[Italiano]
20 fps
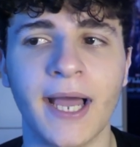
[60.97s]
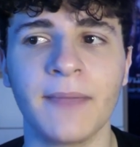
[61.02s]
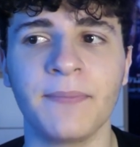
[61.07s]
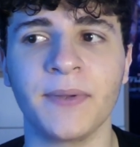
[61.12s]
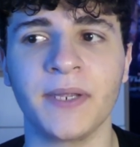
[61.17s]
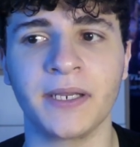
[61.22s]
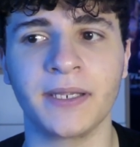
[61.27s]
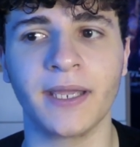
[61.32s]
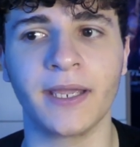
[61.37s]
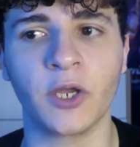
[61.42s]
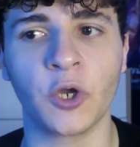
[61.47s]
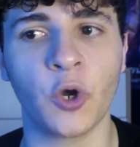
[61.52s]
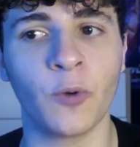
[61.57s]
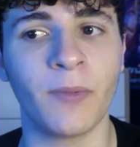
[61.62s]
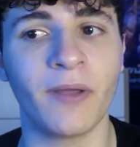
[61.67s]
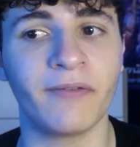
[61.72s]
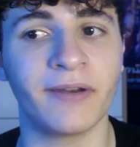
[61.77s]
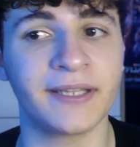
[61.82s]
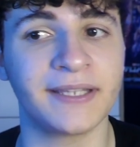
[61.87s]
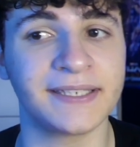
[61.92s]
perché come
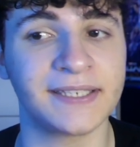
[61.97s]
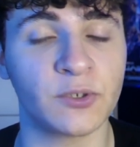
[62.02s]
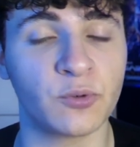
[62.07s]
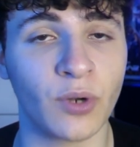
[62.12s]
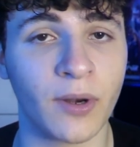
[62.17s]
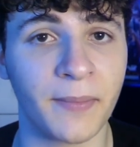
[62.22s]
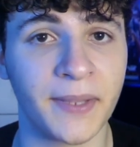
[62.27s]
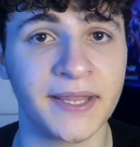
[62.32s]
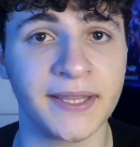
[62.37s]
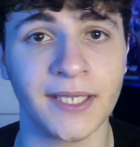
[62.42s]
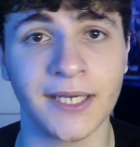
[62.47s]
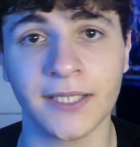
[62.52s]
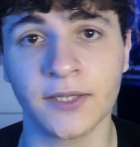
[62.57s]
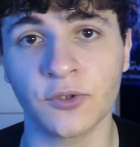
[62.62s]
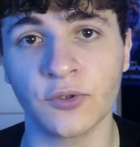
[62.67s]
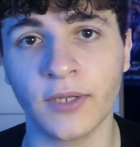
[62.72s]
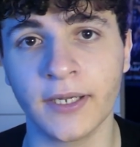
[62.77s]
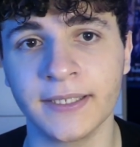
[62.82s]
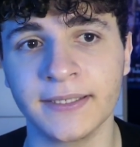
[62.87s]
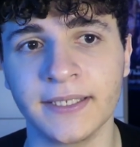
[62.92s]
avrete sicuramente letto
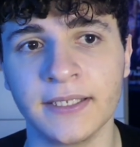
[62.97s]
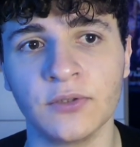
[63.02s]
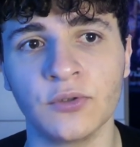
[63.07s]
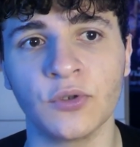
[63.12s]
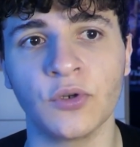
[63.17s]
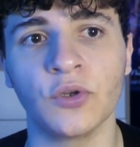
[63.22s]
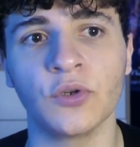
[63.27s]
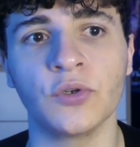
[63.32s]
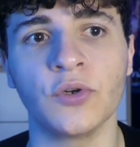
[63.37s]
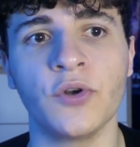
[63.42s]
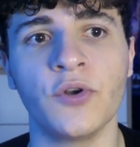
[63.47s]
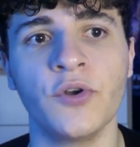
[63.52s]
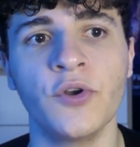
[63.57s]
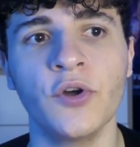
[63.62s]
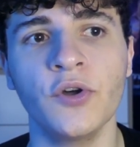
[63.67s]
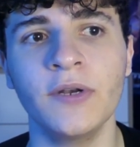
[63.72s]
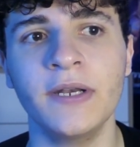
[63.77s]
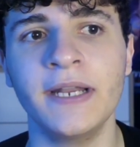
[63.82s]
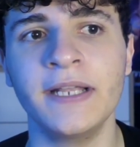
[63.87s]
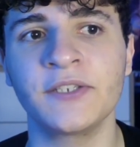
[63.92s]
dal titolo
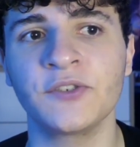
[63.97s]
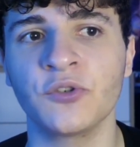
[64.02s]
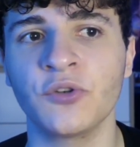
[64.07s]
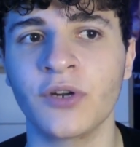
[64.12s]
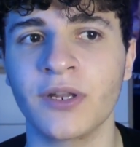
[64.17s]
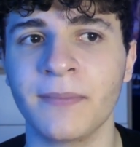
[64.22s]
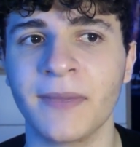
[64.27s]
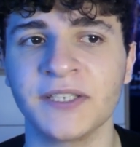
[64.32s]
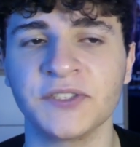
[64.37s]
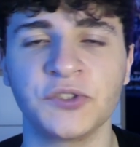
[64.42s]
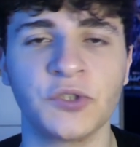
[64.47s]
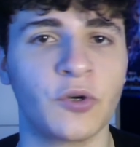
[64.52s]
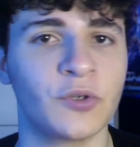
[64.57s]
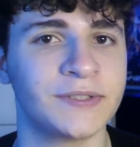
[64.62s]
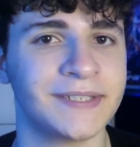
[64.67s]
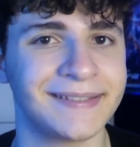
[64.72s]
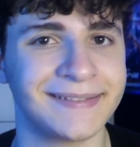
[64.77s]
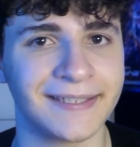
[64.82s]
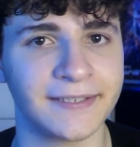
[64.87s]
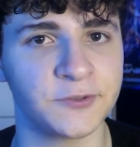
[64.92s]
non ne sono rimasto
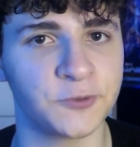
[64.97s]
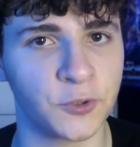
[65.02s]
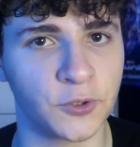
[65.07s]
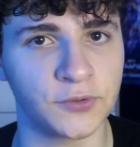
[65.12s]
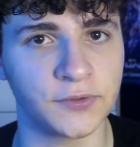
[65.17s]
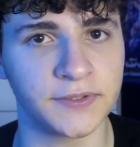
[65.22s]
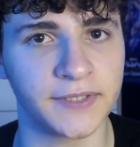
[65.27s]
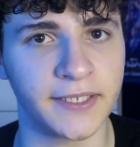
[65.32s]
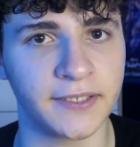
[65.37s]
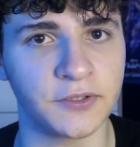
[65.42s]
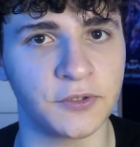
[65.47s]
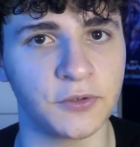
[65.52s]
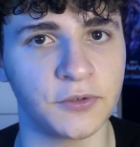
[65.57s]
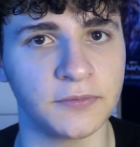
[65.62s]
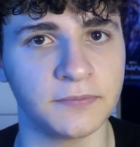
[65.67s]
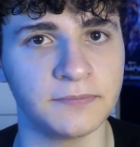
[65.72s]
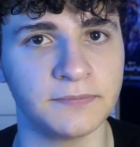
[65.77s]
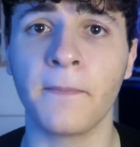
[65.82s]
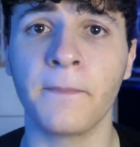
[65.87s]
così tanto contento.